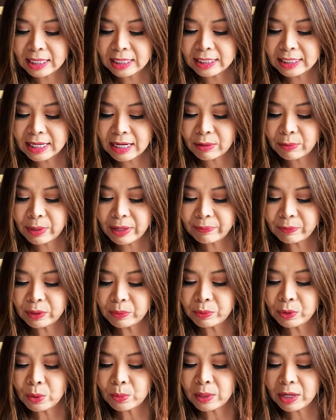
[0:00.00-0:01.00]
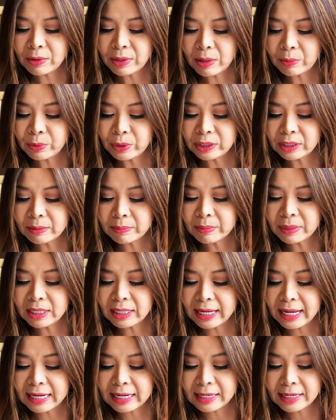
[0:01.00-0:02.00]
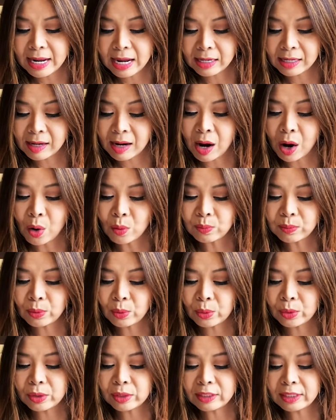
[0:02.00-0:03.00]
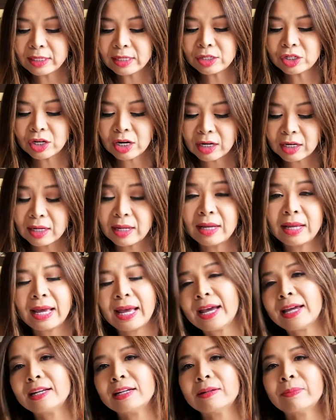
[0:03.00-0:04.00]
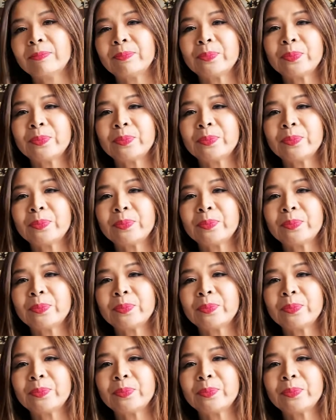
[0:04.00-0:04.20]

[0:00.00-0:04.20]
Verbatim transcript: trang web tuyển dụng lao động uy tín bên Canada không, của Thi Trần Lê Anh.